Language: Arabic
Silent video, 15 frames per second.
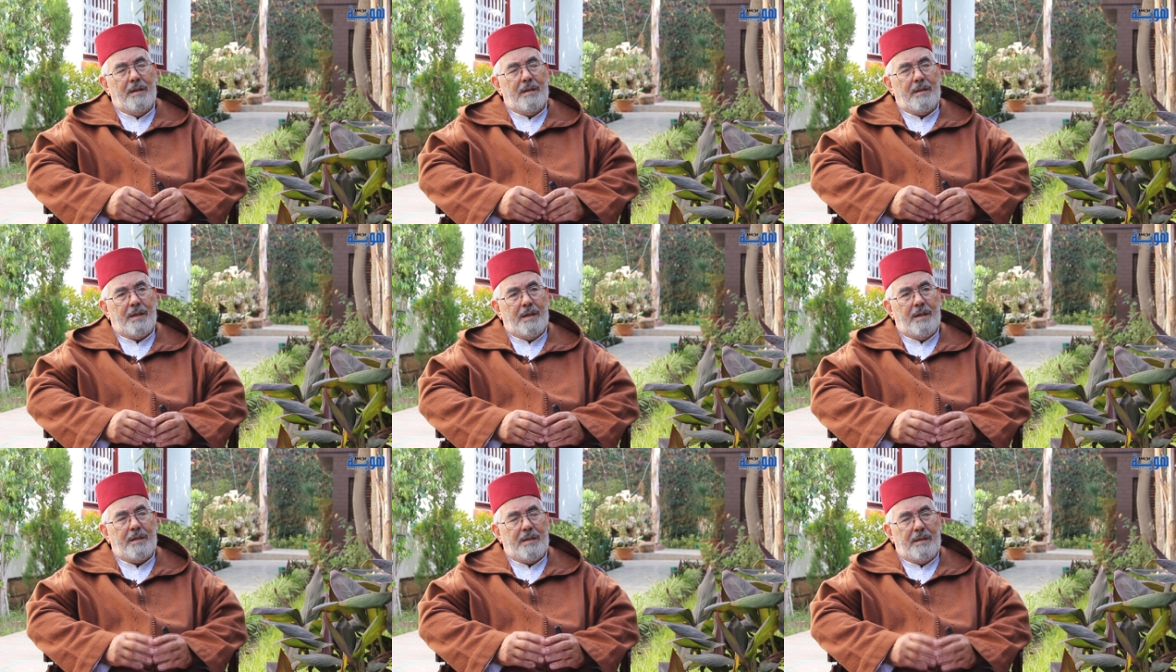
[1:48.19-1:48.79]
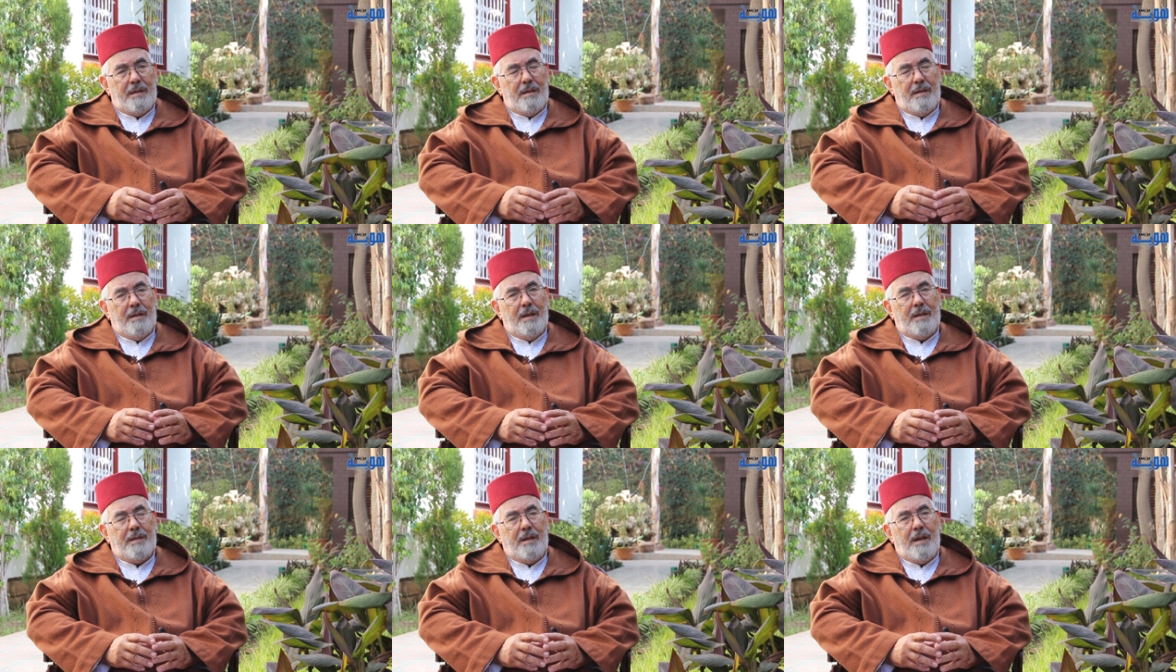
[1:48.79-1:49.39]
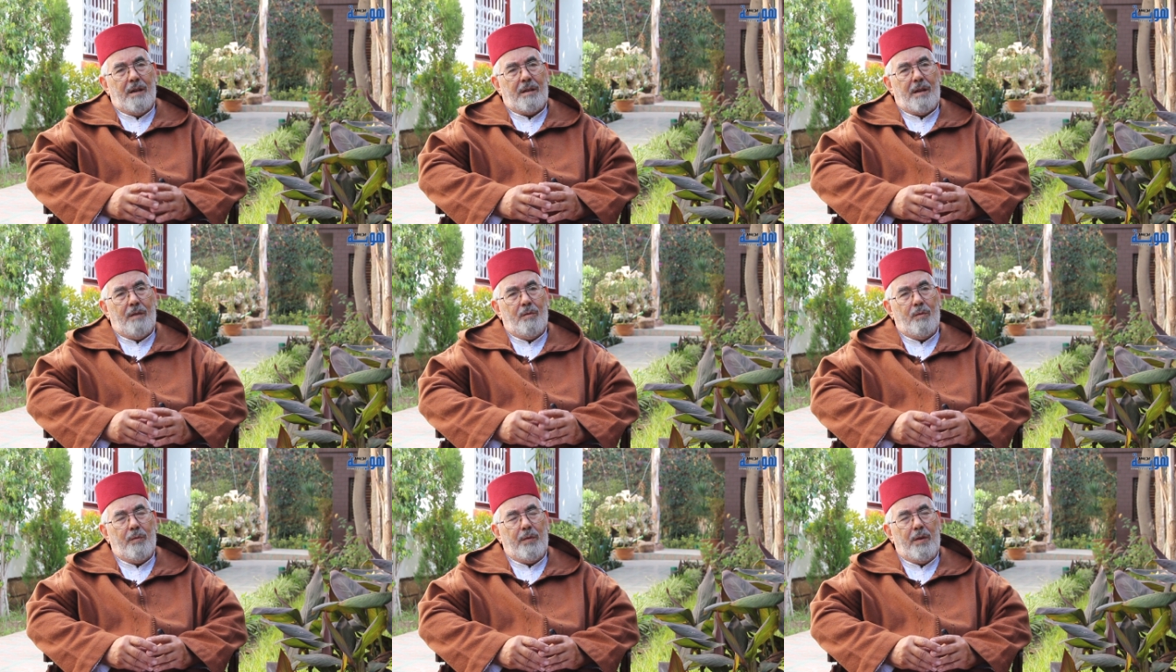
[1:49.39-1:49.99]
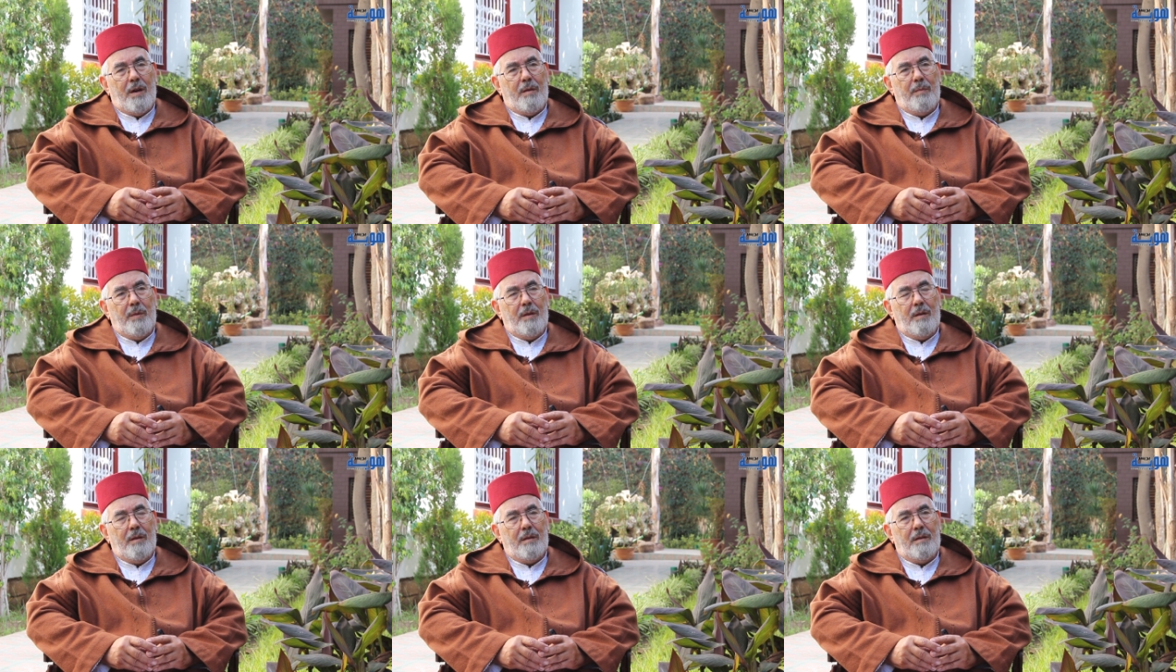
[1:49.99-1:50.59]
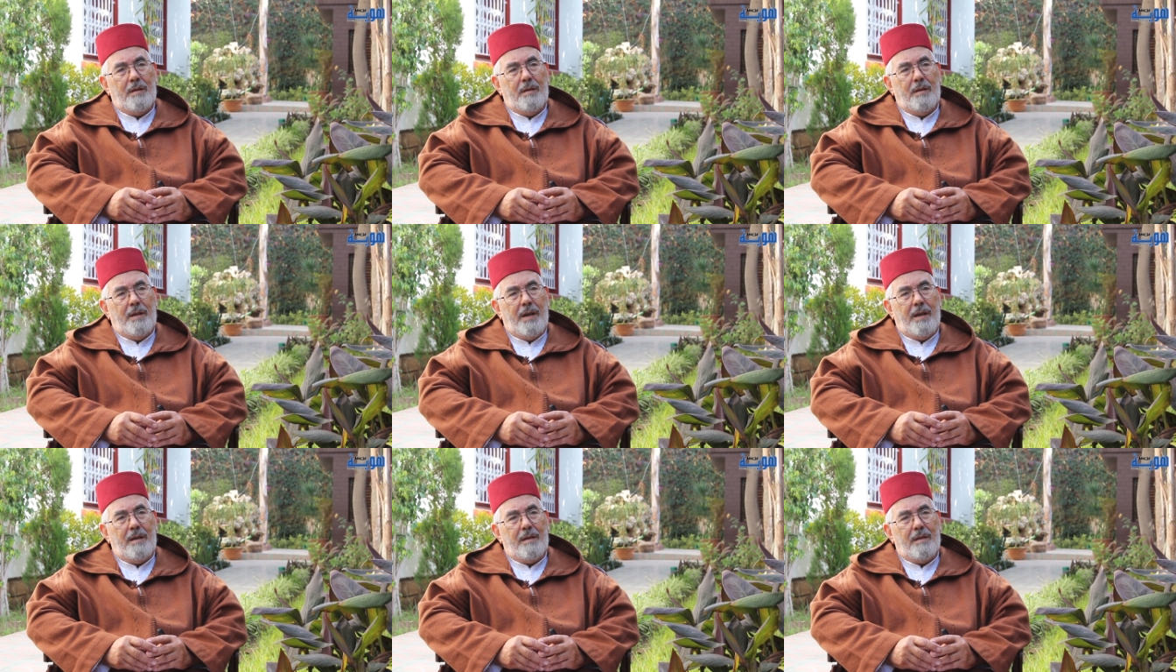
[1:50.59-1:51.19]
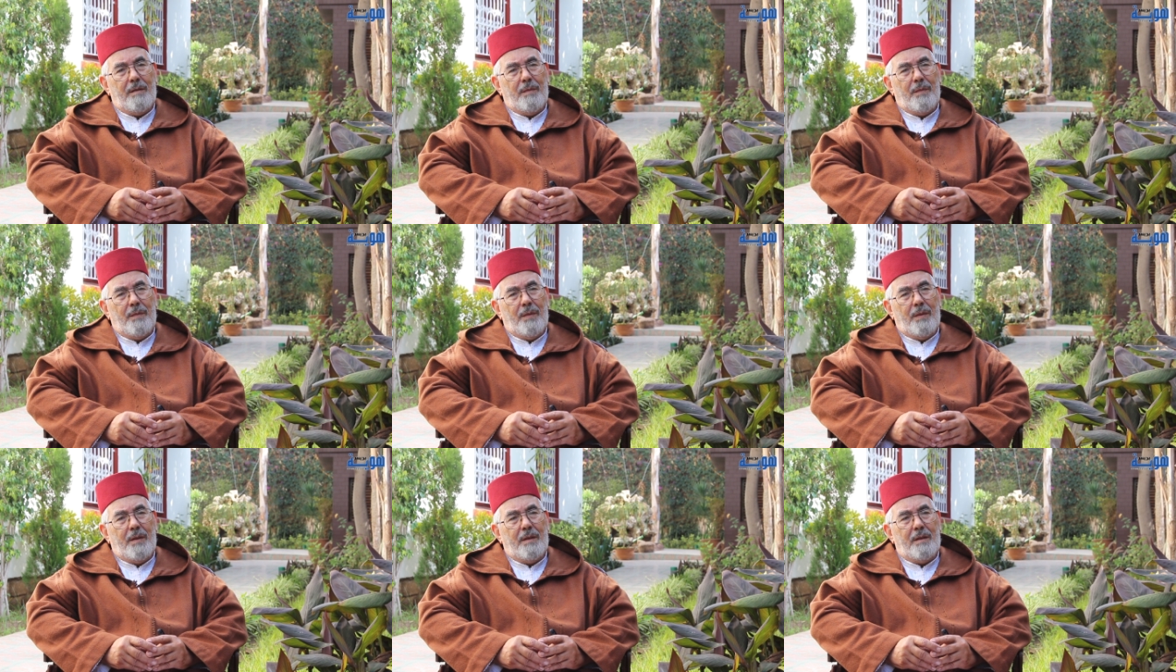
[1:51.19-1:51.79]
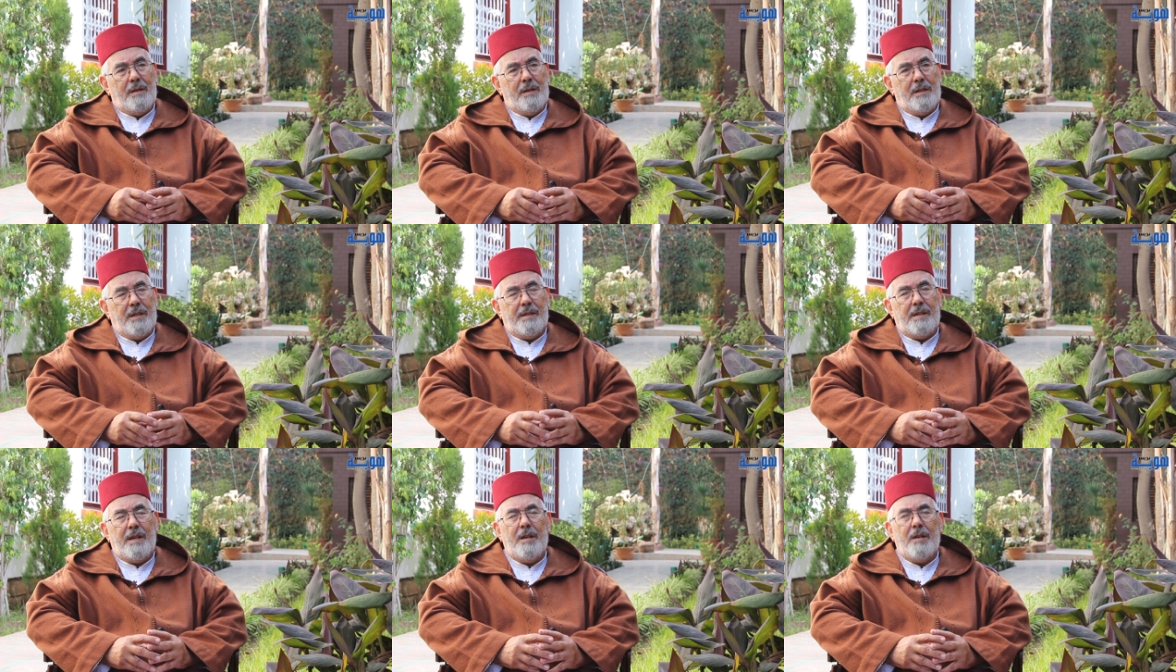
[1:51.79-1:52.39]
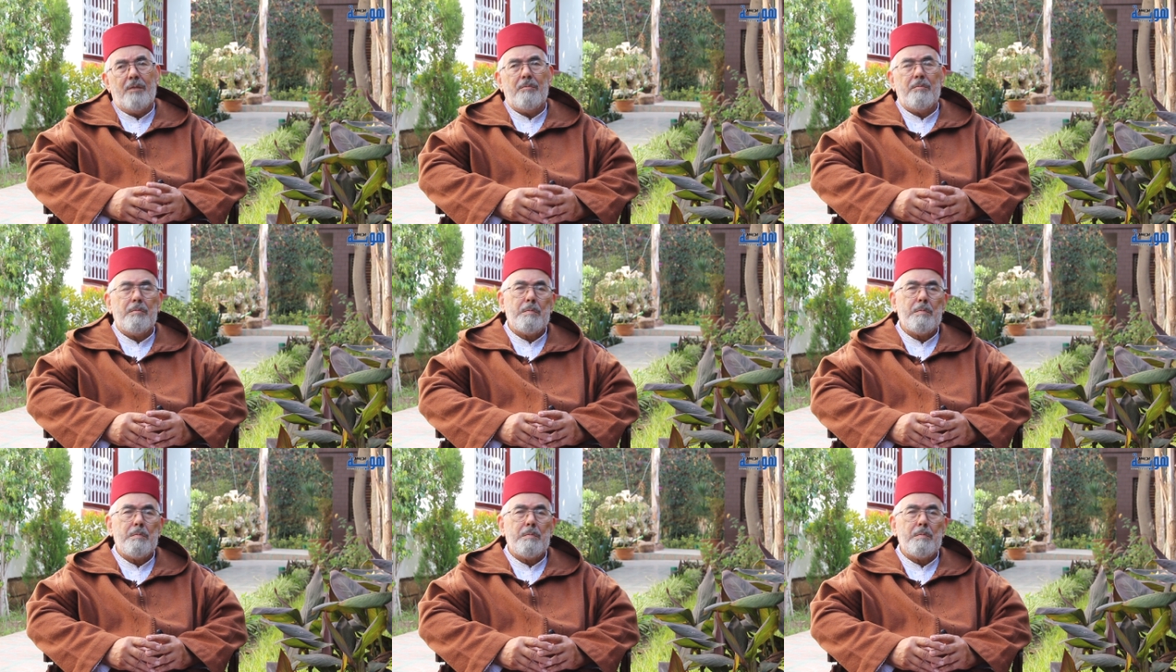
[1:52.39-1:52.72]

سنة التي أطاحوا فيها بداي الجزائر